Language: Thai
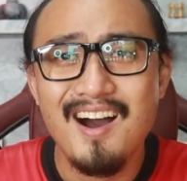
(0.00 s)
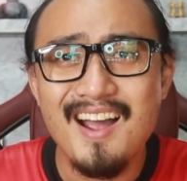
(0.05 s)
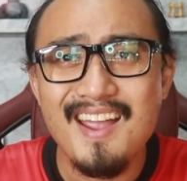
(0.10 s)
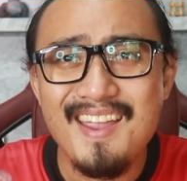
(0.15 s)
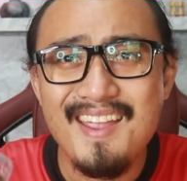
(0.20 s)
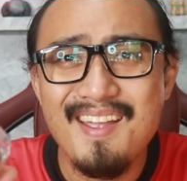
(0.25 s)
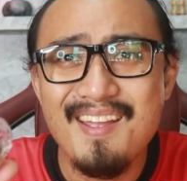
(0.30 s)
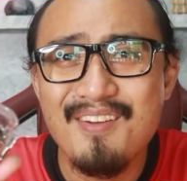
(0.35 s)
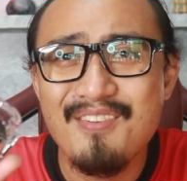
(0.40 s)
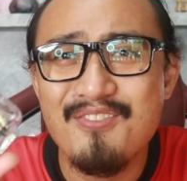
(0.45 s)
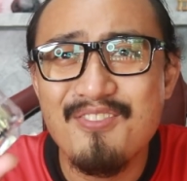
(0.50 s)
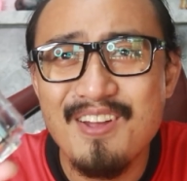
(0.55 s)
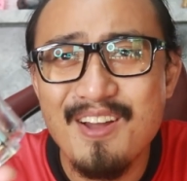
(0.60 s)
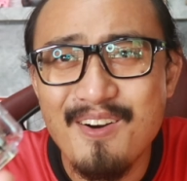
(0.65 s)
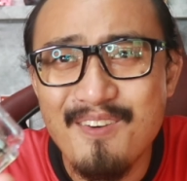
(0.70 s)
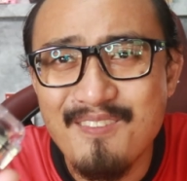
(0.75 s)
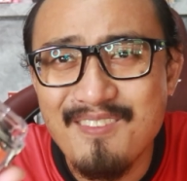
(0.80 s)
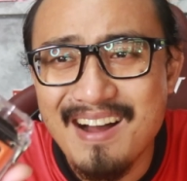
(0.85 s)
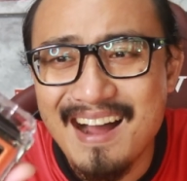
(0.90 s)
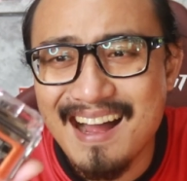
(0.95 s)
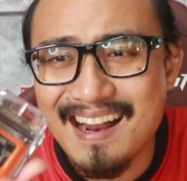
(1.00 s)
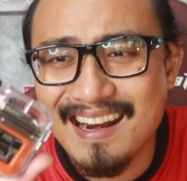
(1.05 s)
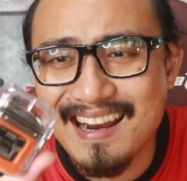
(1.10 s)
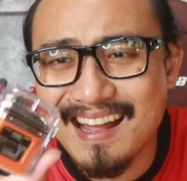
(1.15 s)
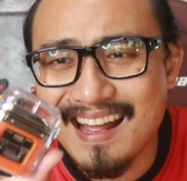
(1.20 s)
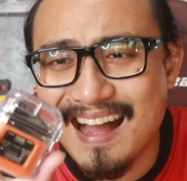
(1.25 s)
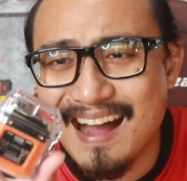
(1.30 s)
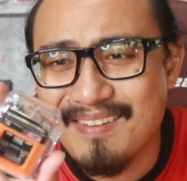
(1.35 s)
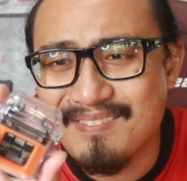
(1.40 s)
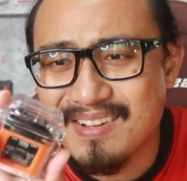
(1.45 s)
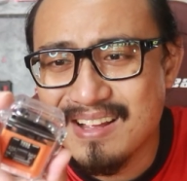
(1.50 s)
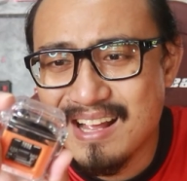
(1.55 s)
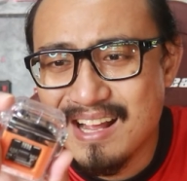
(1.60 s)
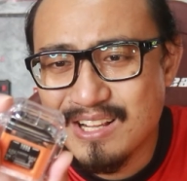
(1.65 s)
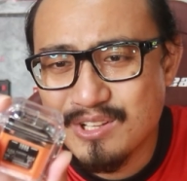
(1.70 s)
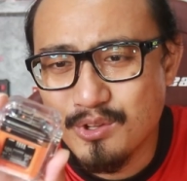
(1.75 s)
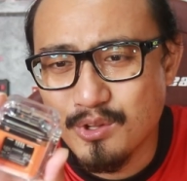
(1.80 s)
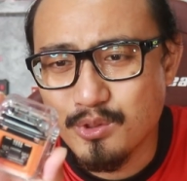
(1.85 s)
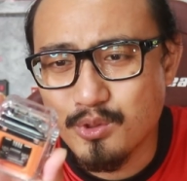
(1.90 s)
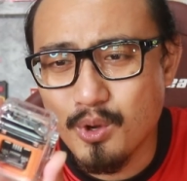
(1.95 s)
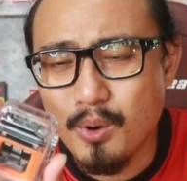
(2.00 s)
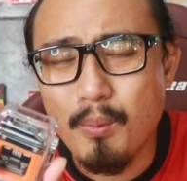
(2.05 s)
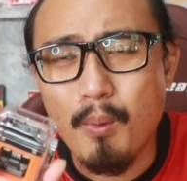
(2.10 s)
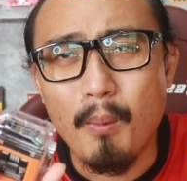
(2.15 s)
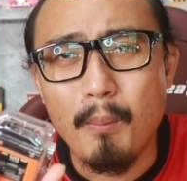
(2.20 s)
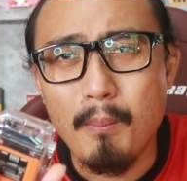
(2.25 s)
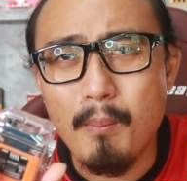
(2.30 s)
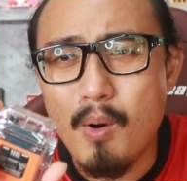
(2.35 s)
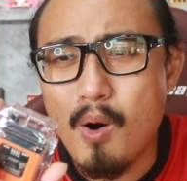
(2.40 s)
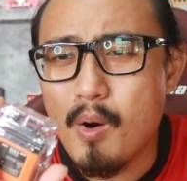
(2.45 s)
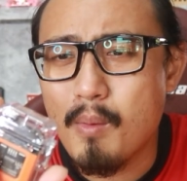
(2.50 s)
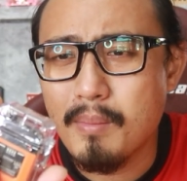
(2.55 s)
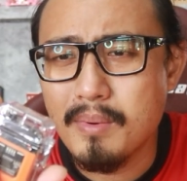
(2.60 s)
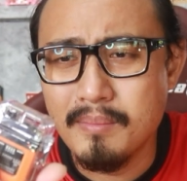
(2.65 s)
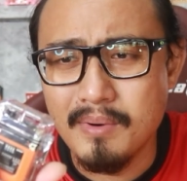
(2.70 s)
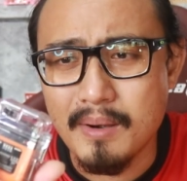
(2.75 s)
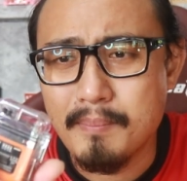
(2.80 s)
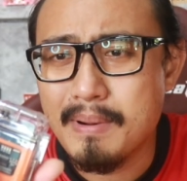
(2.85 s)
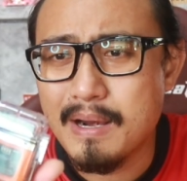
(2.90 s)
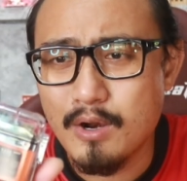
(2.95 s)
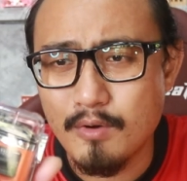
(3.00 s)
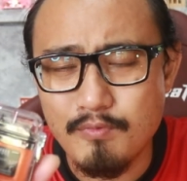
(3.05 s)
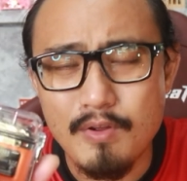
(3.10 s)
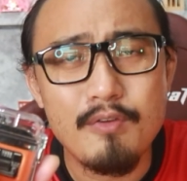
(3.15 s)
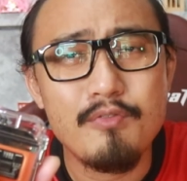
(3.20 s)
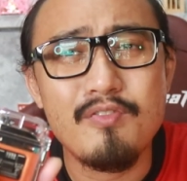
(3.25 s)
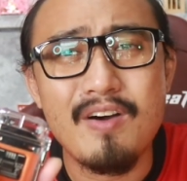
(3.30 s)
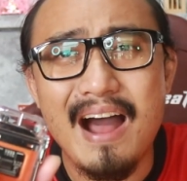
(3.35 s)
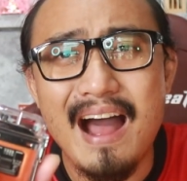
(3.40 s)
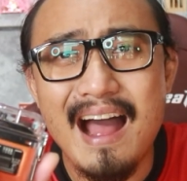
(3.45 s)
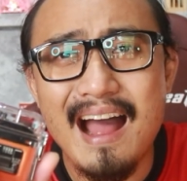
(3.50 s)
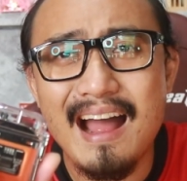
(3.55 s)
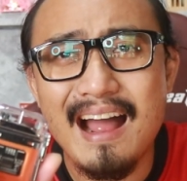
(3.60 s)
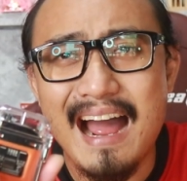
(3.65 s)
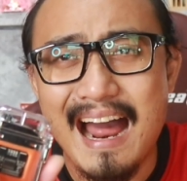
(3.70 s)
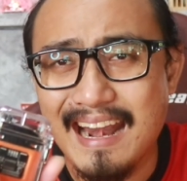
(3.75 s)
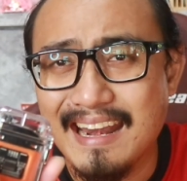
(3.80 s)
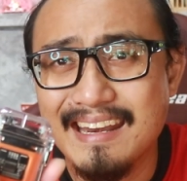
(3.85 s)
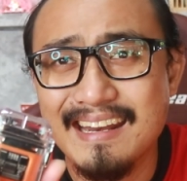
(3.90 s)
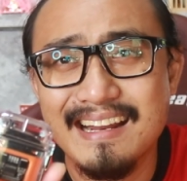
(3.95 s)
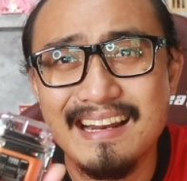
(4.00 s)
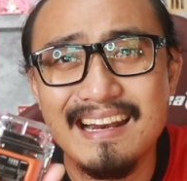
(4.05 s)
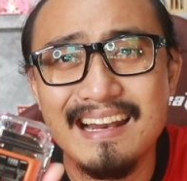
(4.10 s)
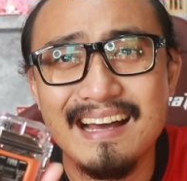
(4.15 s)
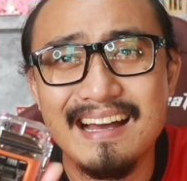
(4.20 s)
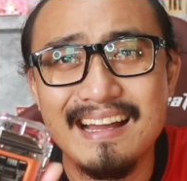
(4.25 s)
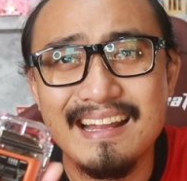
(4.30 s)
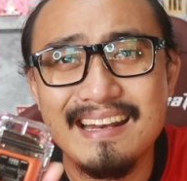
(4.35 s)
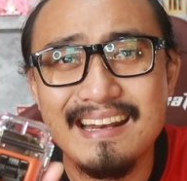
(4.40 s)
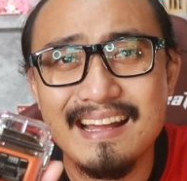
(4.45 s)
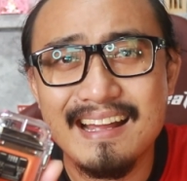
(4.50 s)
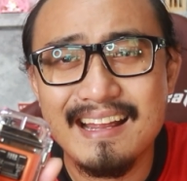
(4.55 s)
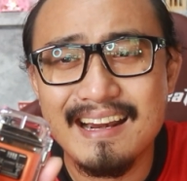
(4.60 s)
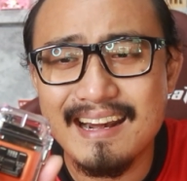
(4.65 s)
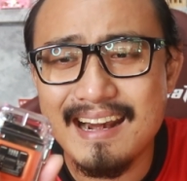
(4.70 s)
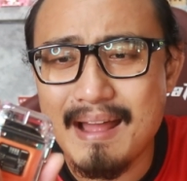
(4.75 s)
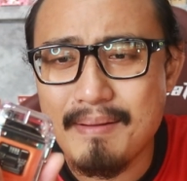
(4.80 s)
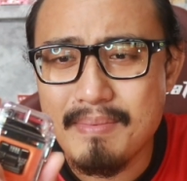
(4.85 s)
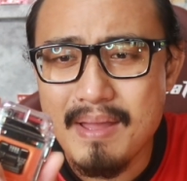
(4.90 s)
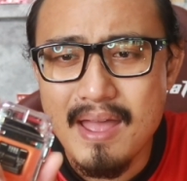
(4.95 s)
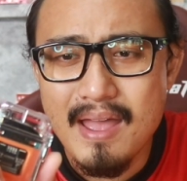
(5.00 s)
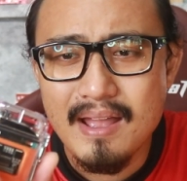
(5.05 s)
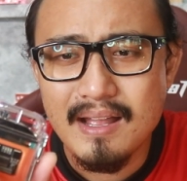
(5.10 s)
เฮ้ยเฟี้ยวมากเลยครับ ส่วนตัวผมมองมันเหมือนเป็นรถไฟฟ้าคันหนึ่งเลยนะครับ